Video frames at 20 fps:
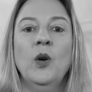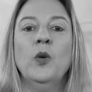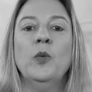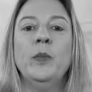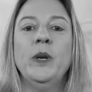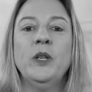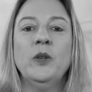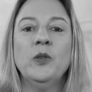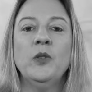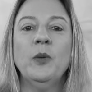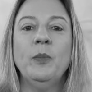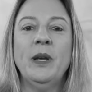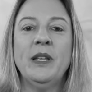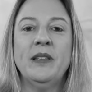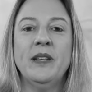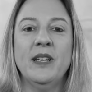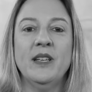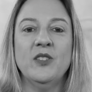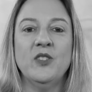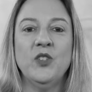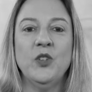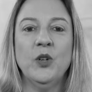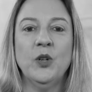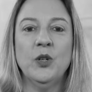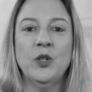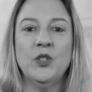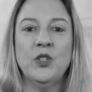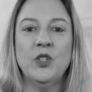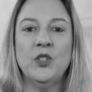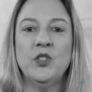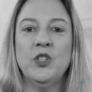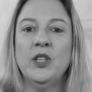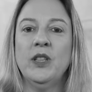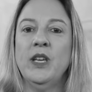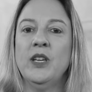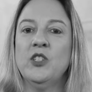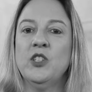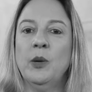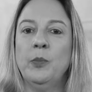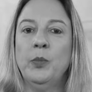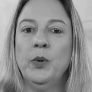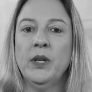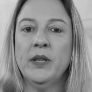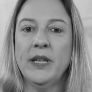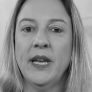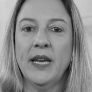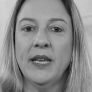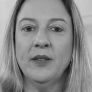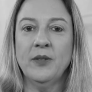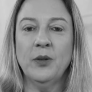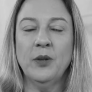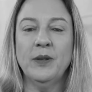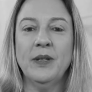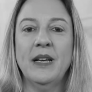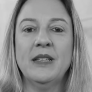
O Minuto B3 de hoje te deixa por dentro